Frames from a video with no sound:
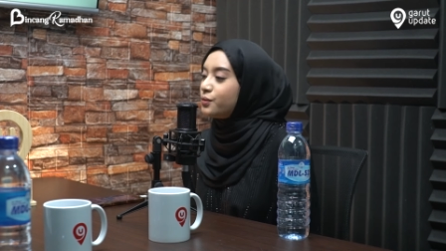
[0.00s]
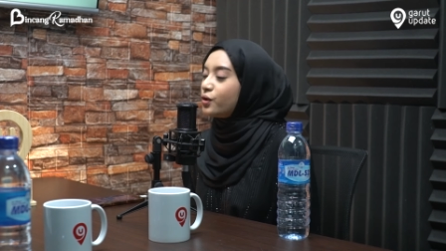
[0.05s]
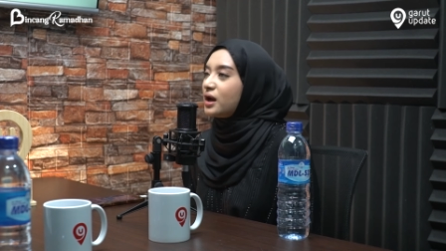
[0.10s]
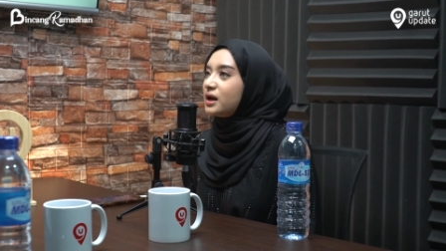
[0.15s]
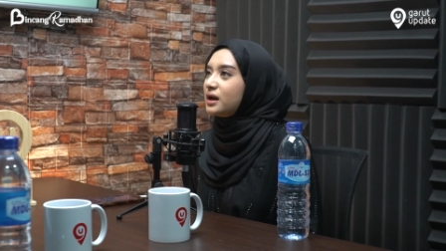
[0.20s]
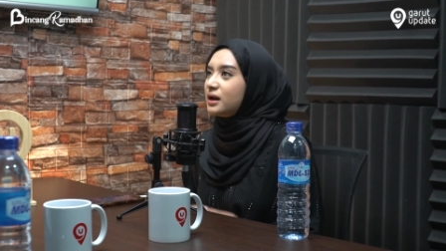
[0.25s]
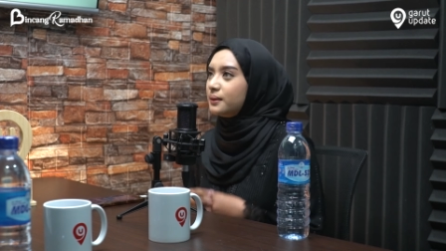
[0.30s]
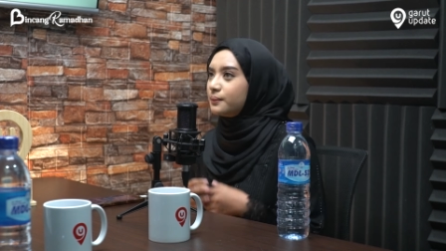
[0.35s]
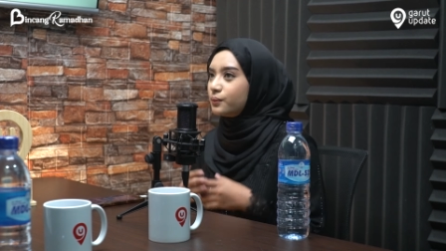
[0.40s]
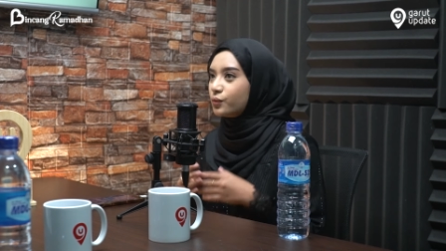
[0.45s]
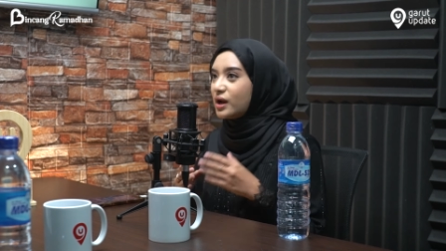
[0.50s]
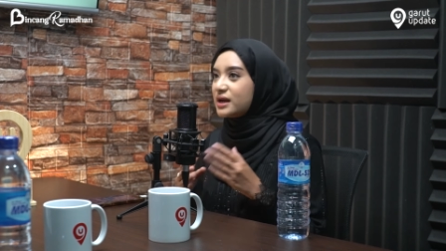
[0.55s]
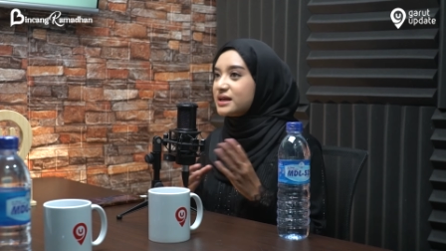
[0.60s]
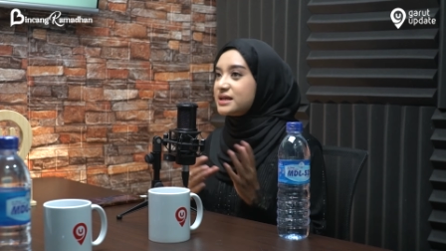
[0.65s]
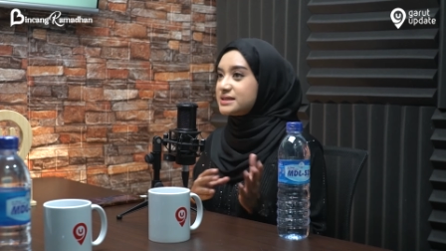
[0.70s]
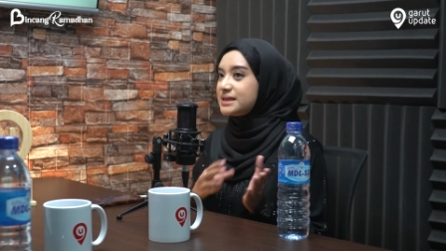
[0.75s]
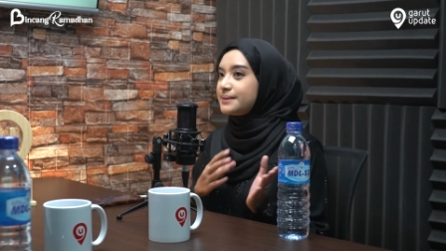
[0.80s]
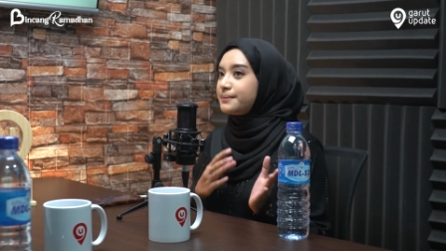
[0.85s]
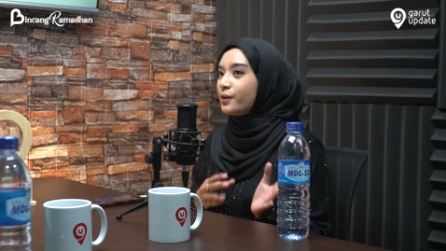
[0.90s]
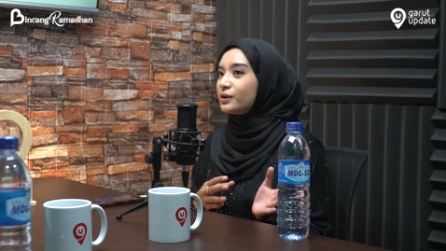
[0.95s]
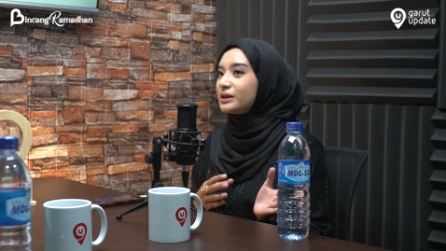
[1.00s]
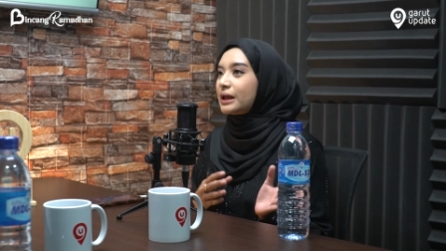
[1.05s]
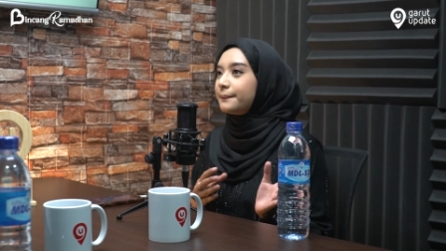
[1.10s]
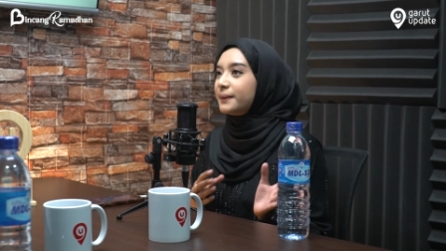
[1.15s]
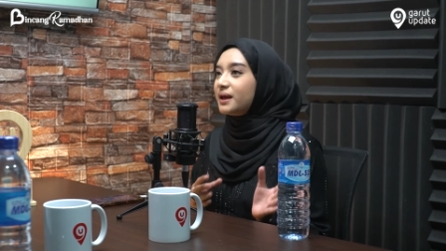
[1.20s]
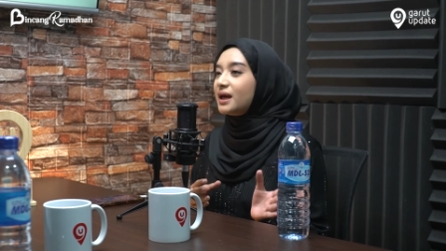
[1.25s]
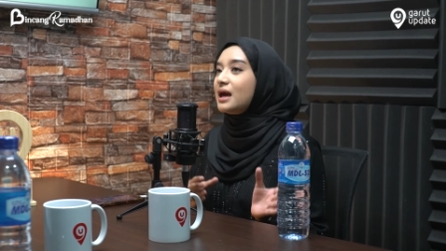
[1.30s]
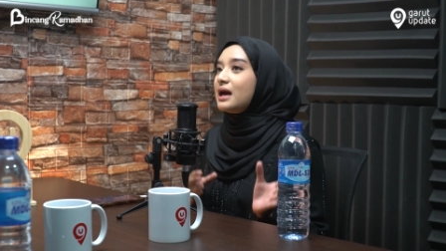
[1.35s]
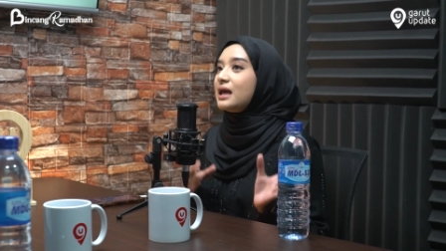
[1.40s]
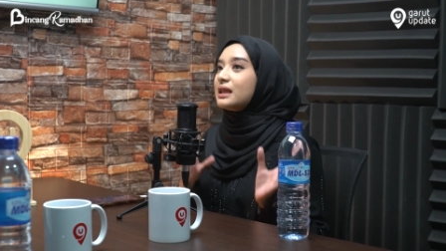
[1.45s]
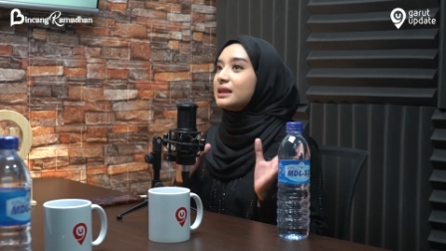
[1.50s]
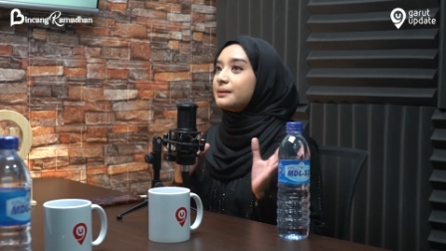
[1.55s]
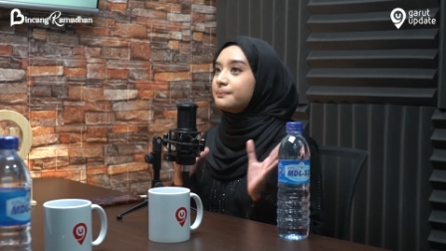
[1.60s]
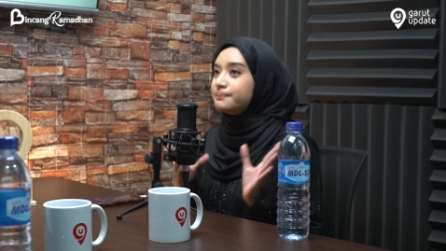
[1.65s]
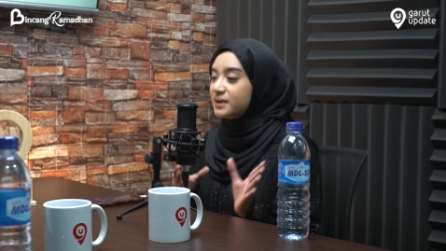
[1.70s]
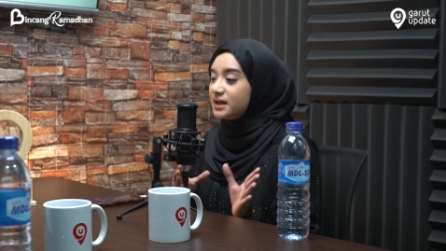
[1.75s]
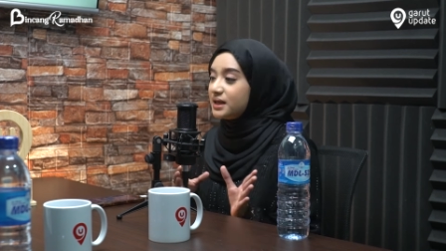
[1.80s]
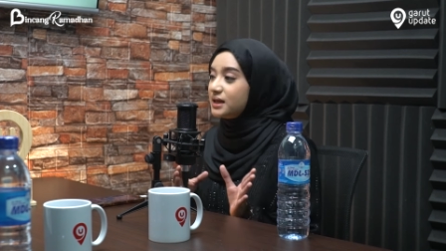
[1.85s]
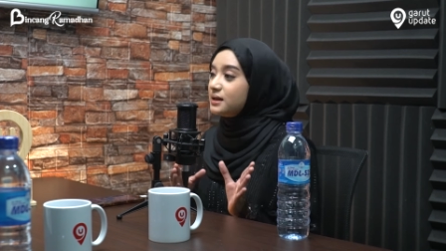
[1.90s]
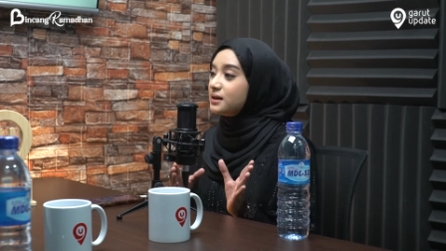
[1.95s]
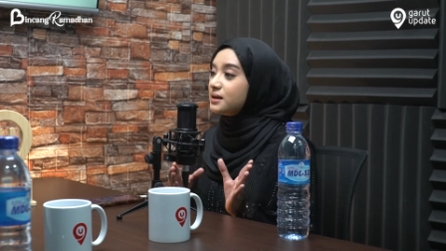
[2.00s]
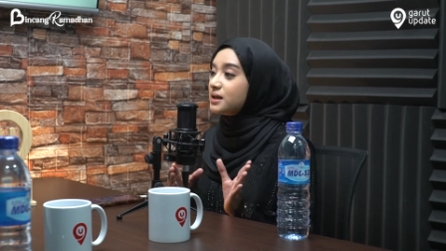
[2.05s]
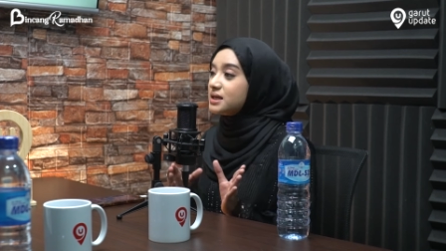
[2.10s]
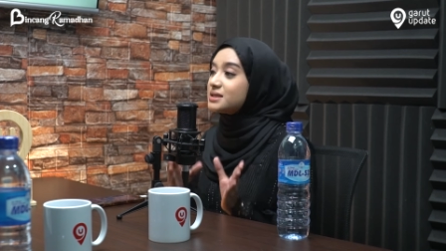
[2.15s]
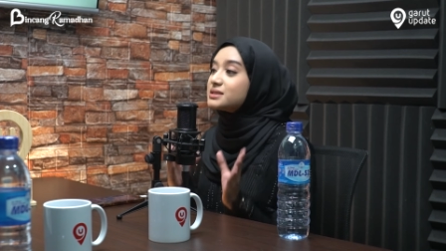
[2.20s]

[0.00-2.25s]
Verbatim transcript: bukan bulan istimewa tapi lebih